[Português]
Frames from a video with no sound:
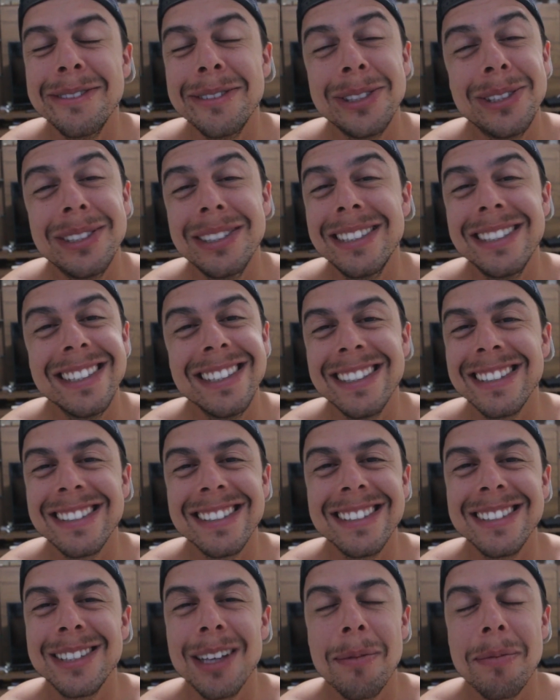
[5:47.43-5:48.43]
um videozinho
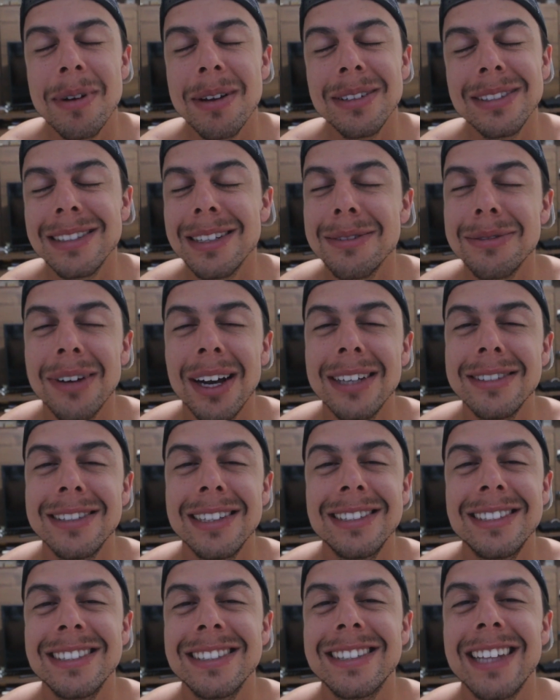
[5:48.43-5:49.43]
assim, só pra você fácil
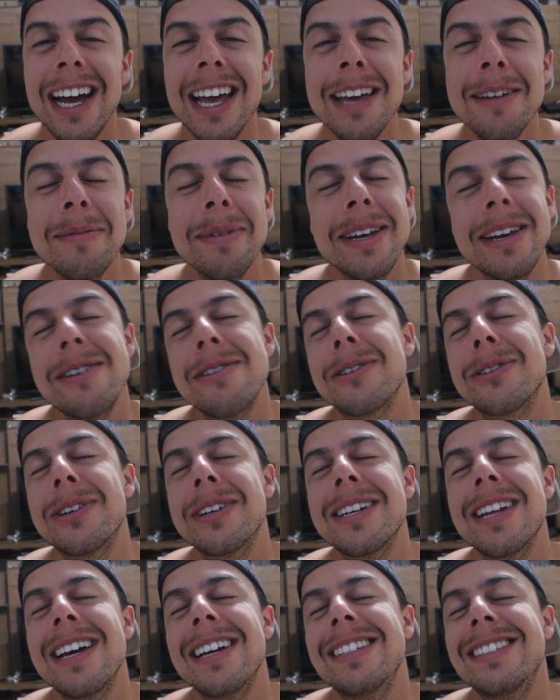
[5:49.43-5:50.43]
editar e amanhã eu
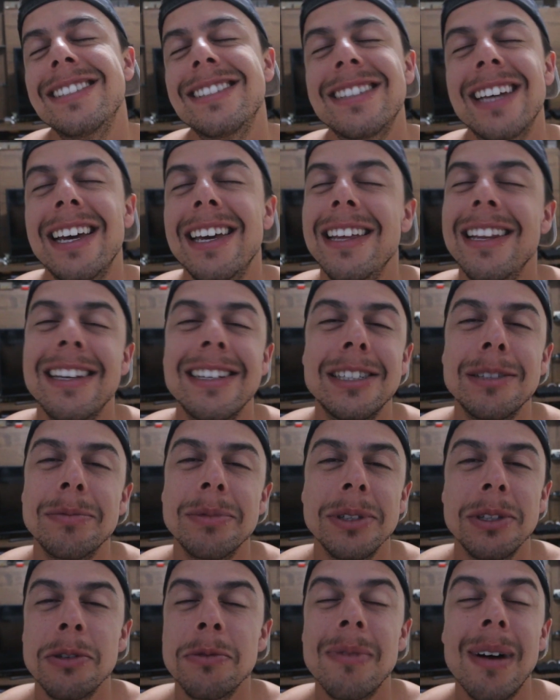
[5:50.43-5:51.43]
acordar e editar ele,
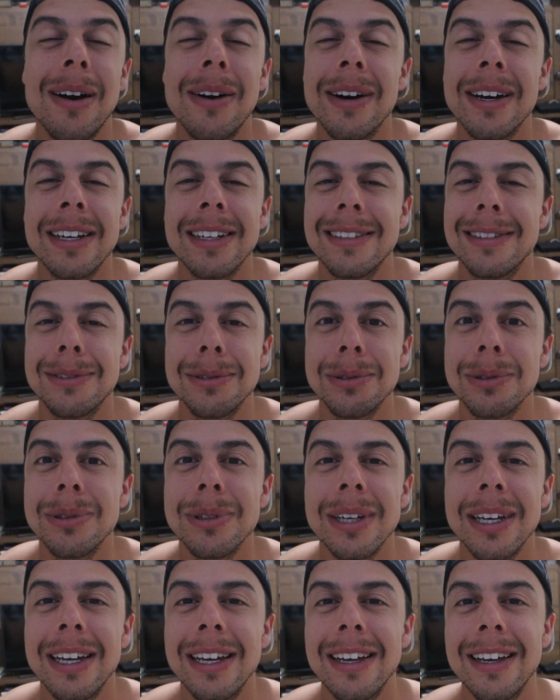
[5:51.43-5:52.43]
tipo, em uma hora, tudo.
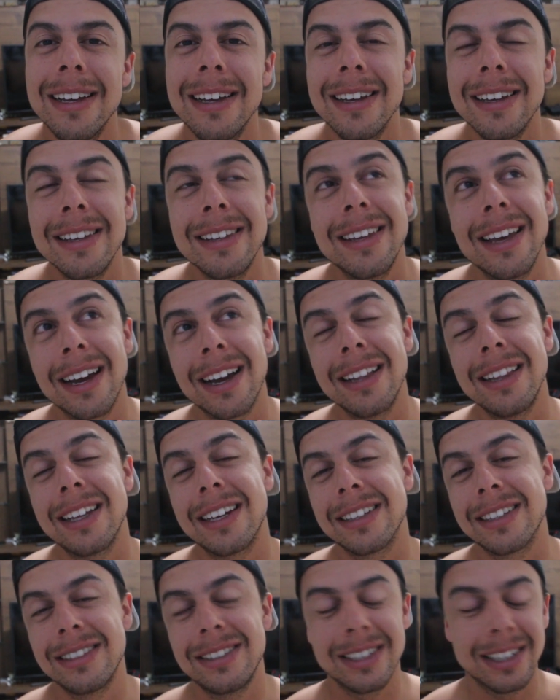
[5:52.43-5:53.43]
E a
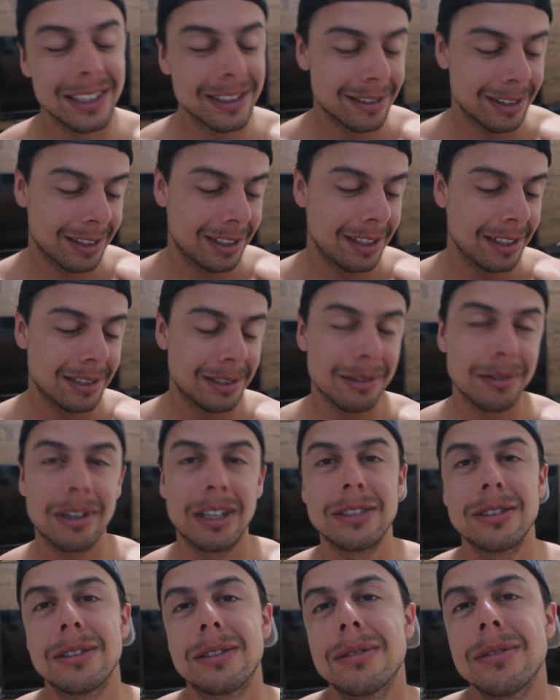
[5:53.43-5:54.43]
galera tá chegando aqui, são
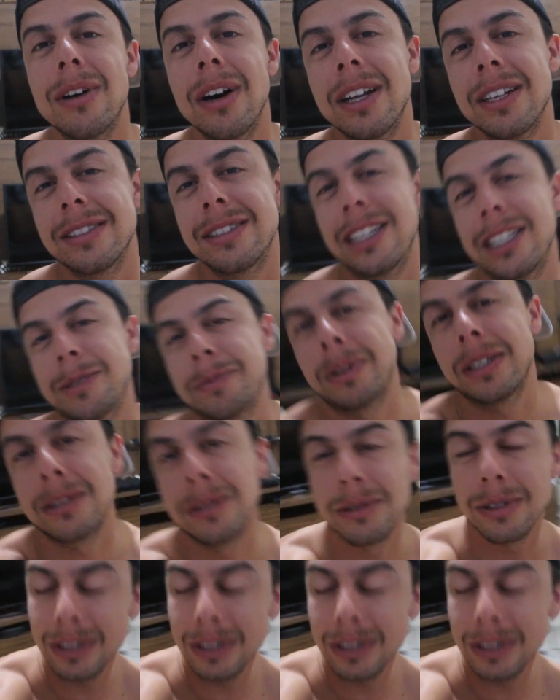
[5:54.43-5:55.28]
quase 8 horas, 10 para as